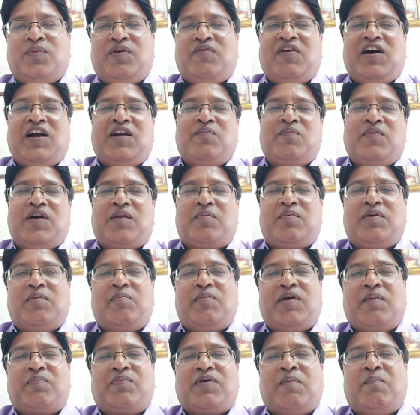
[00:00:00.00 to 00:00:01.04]
मेवार मार्बल
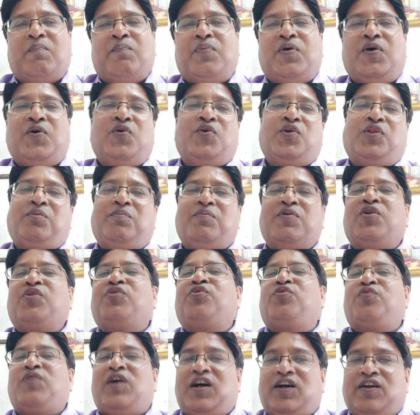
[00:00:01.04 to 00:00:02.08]
में आपका बहुत
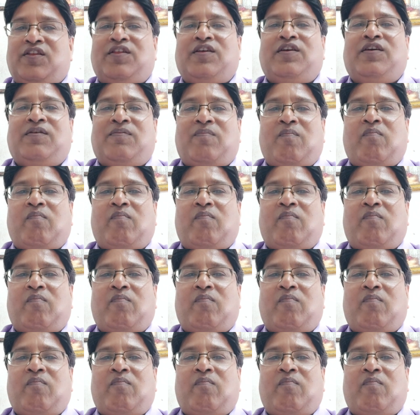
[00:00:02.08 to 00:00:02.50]
बहुत स्वागत है